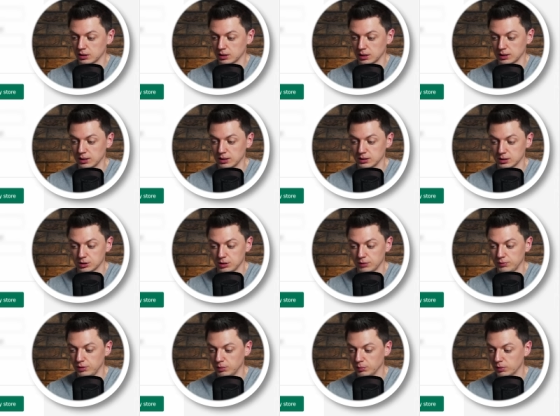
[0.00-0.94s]
adres naszej
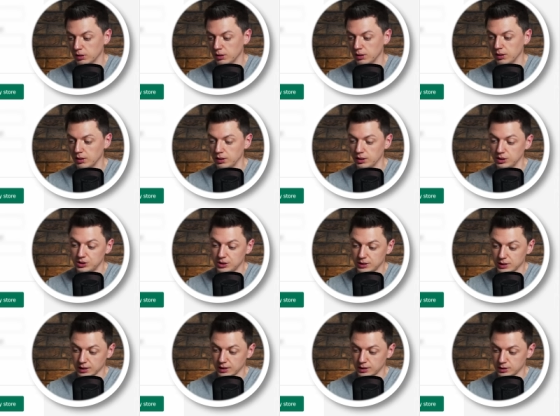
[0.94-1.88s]
firmy. Jeśli
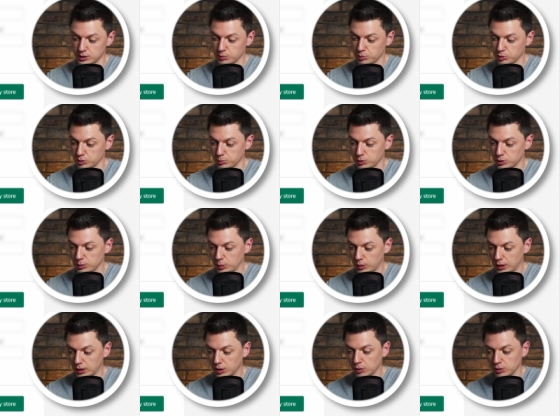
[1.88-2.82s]
tak jest, to możemy sobie
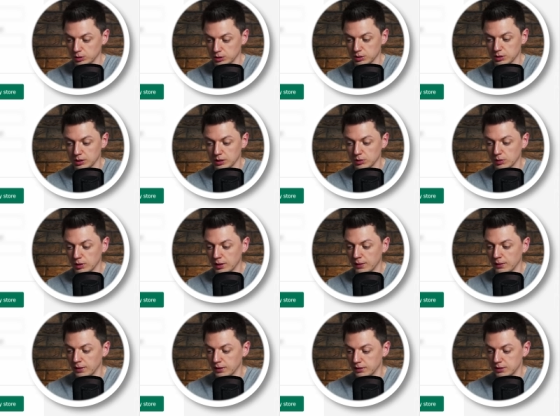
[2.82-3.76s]
tutaj kliknąć na dole
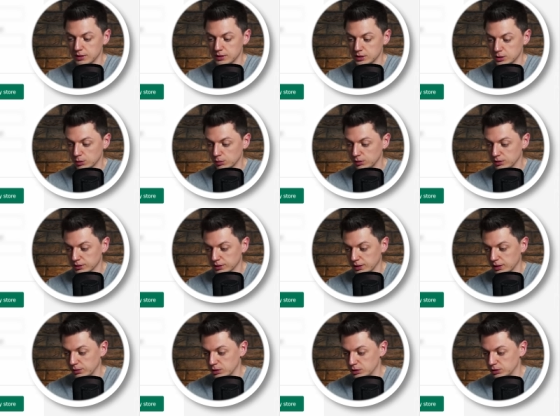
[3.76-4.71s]
This store is
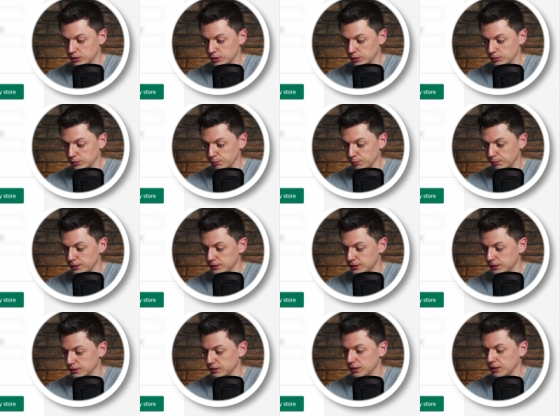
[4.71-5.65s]
a registered
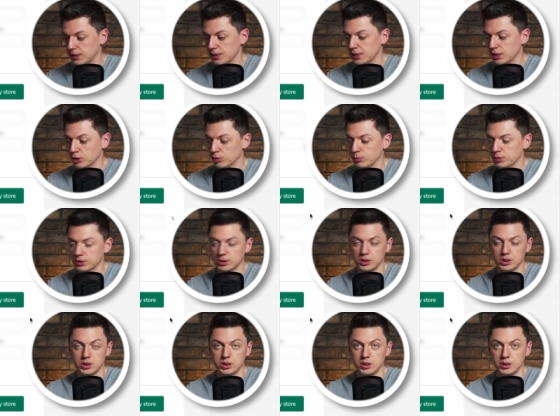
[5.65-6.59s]
business. Natomiast
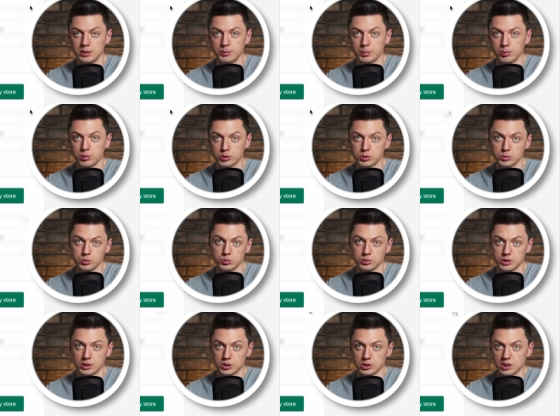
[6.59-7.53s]
jeśli po prostu
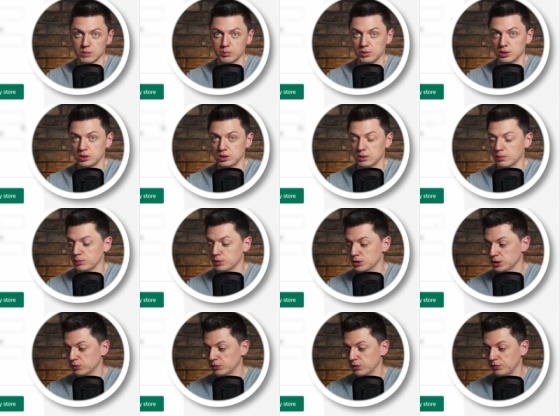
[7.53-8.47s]
zaczynamy, jeśli nie mamy
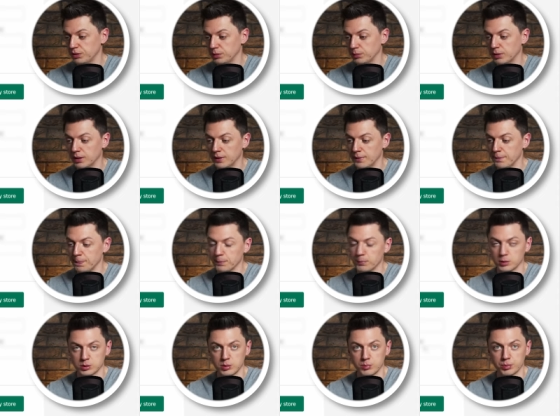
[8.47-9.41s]
jeszcze swojej firmy,
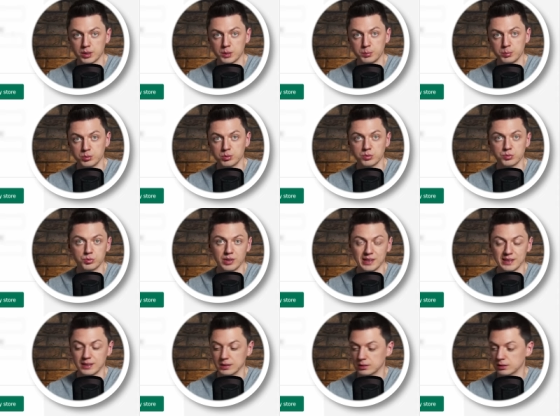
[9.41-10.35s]
możemy podać po prostu swój
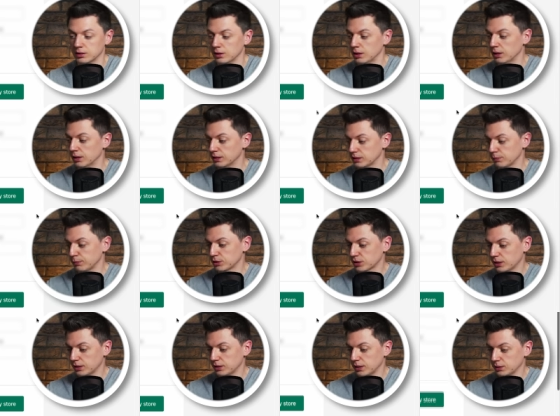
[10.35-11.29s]
adres
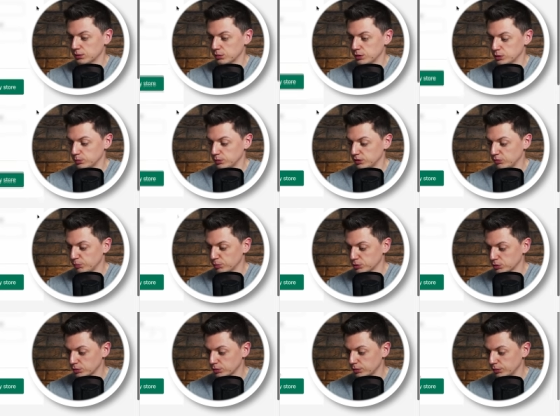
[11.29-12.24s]
zamieszkania, to też będzie w
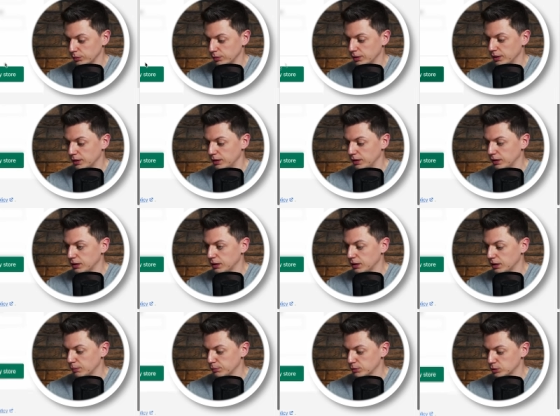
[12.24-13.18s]
porządku i
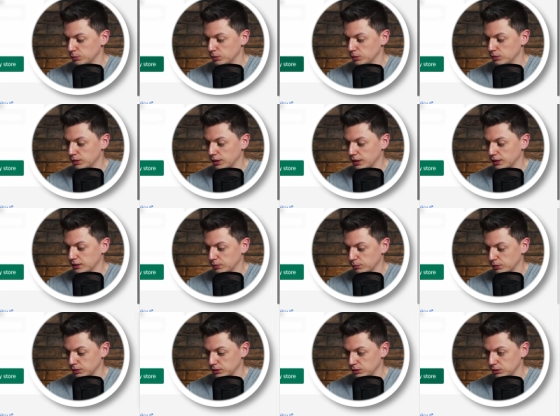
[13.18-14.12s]
klikamy sobie tutaj Enter
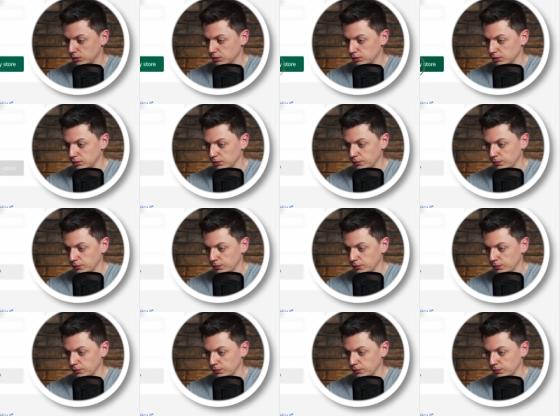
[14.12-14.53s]
My Store